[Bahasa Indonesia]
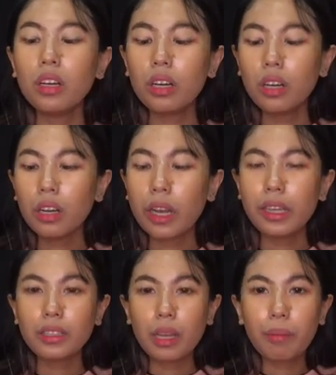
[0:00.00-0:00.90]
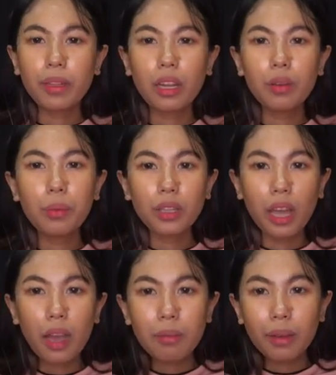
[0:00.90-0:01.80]
uh, kecapnya tadi buat
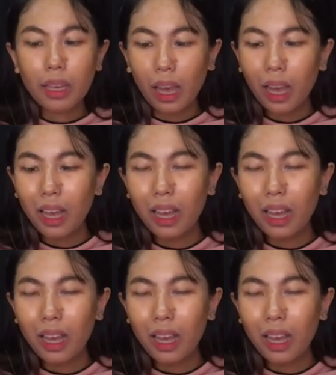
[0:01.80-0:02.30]
apa ya